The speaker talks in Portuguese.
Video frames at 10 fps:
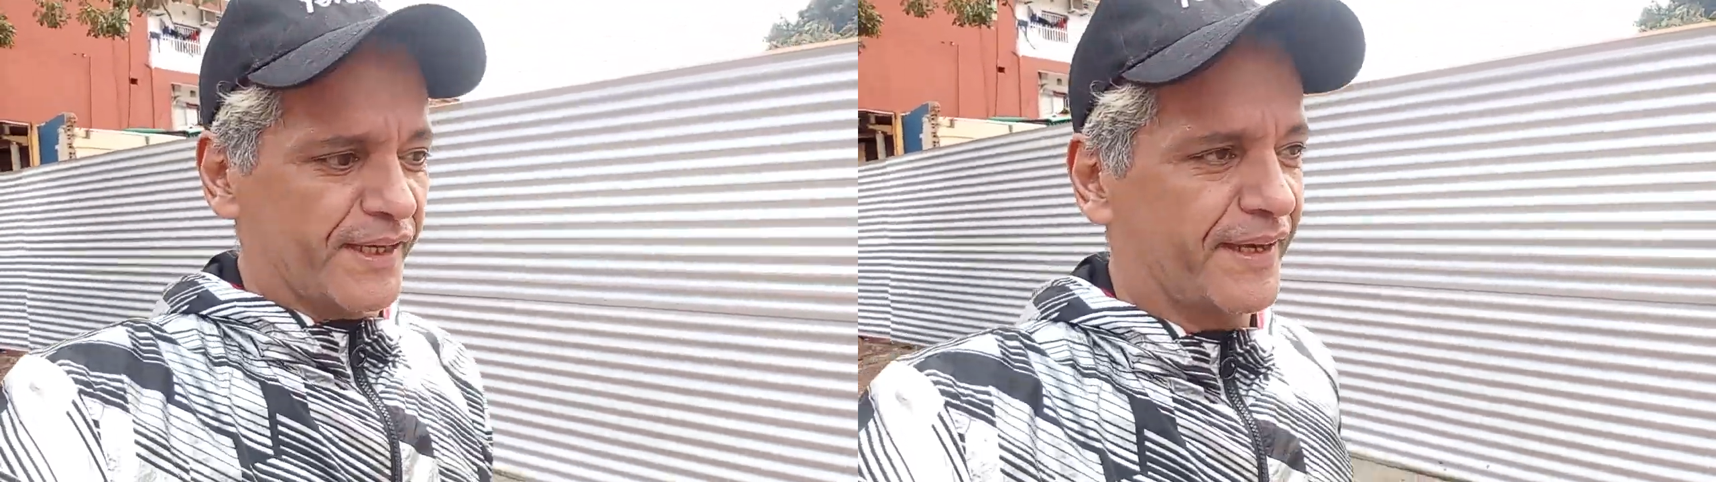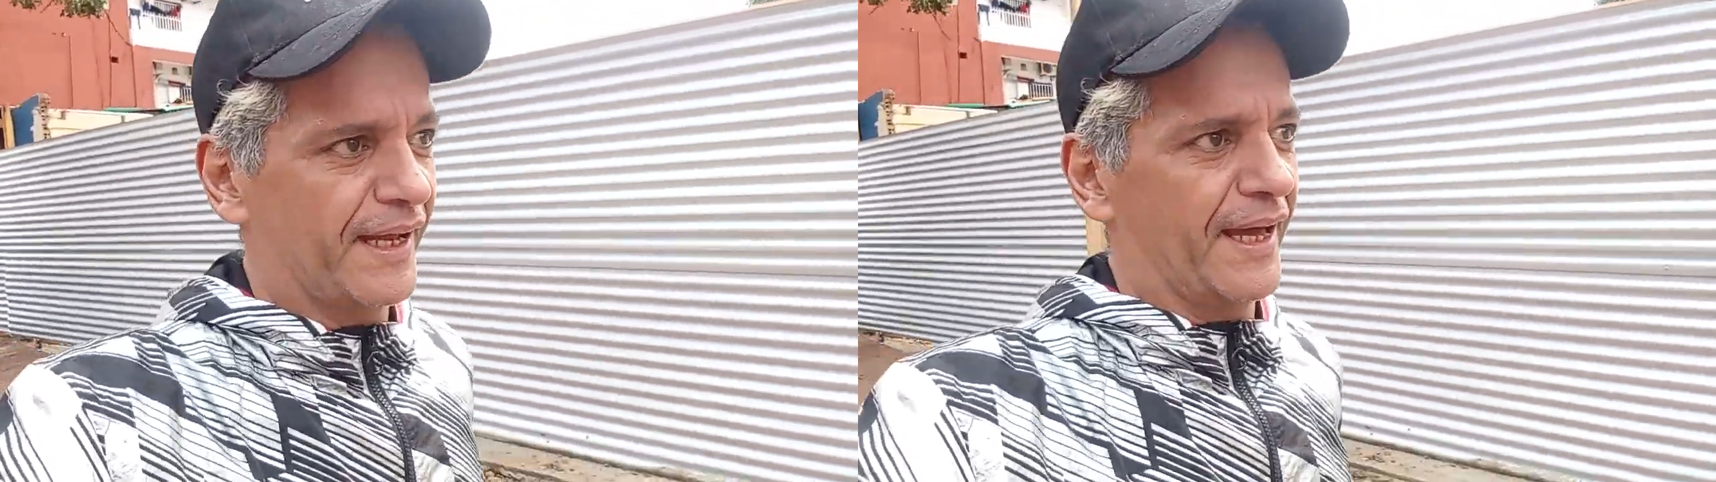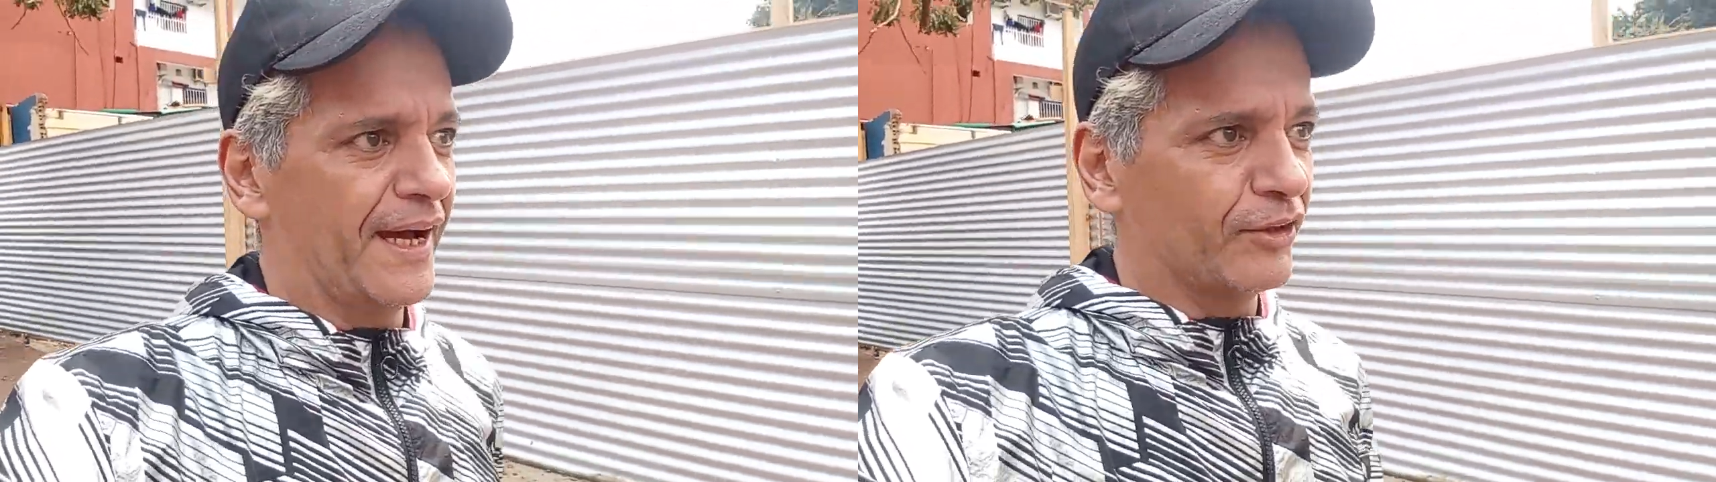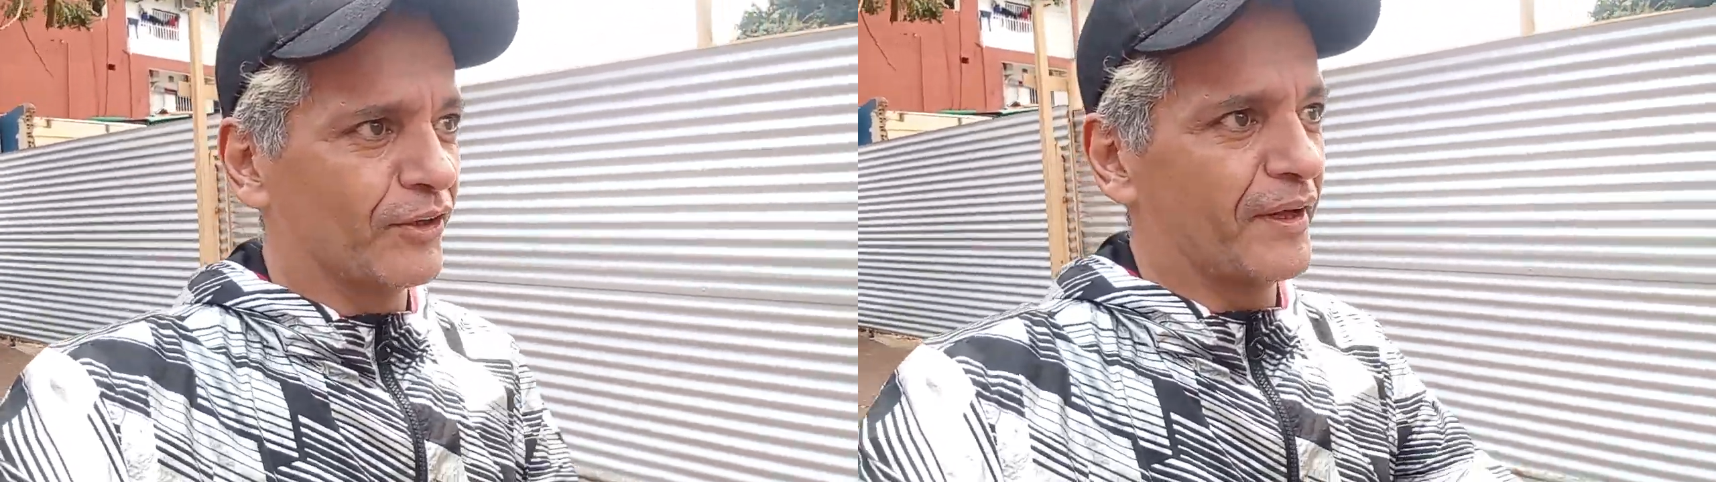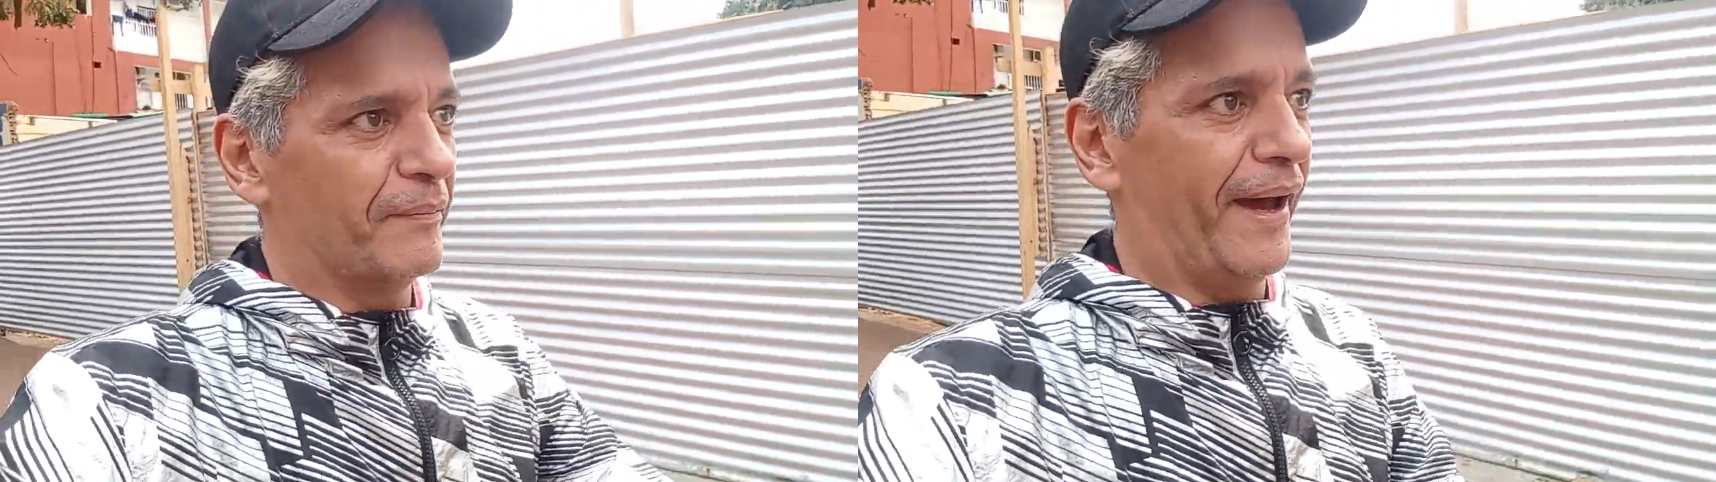aqui é Leandro
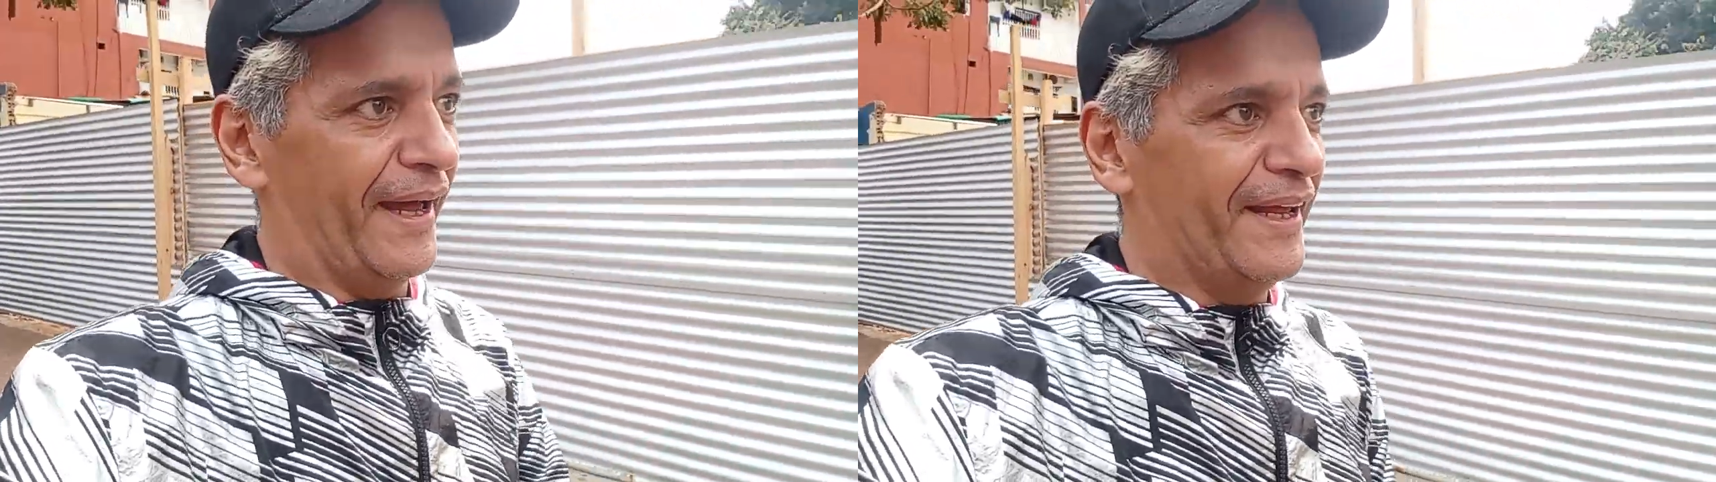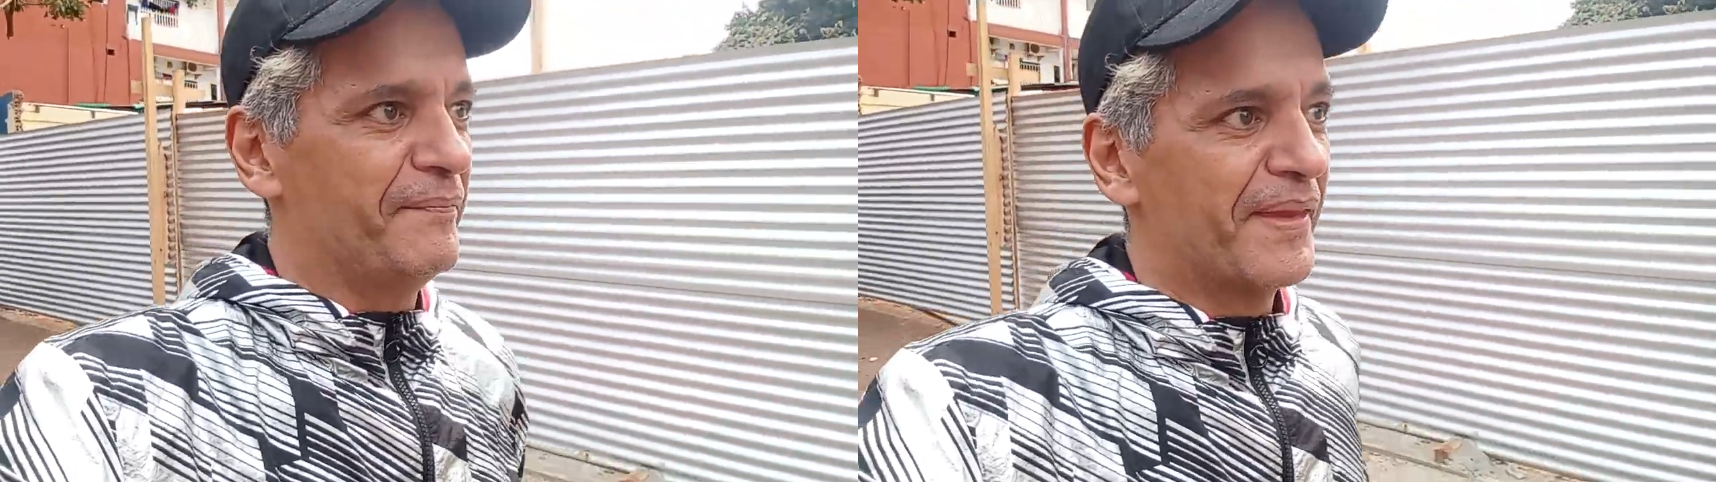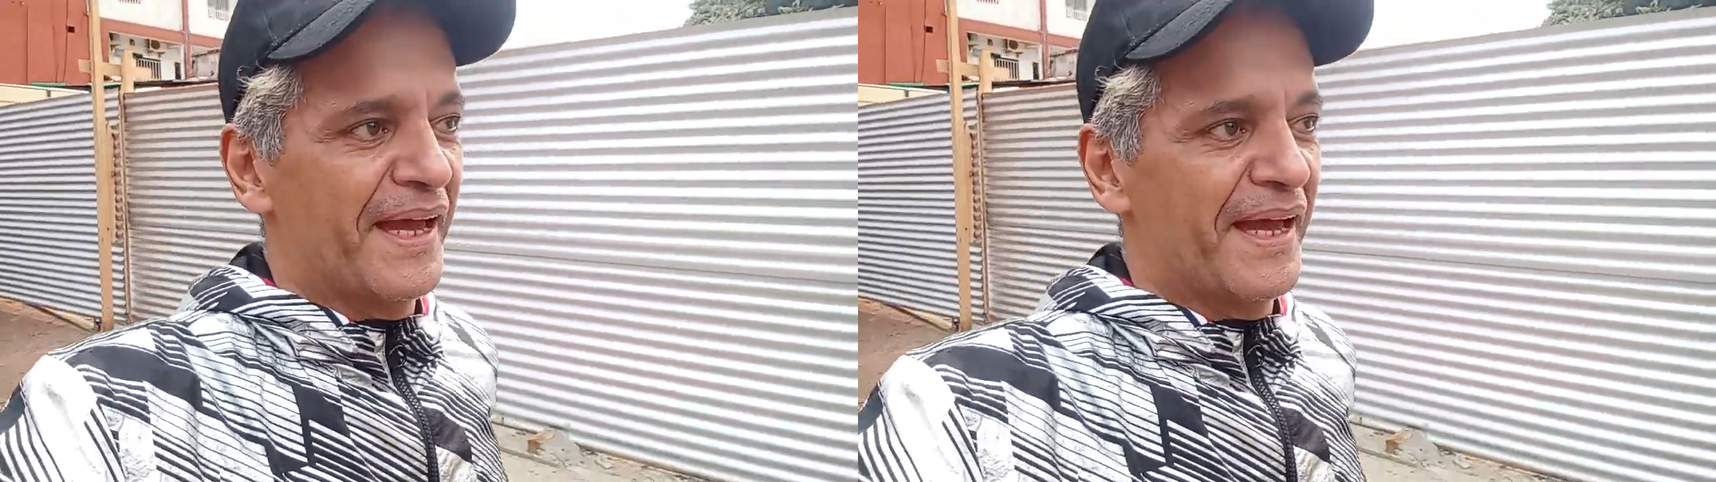Tambelli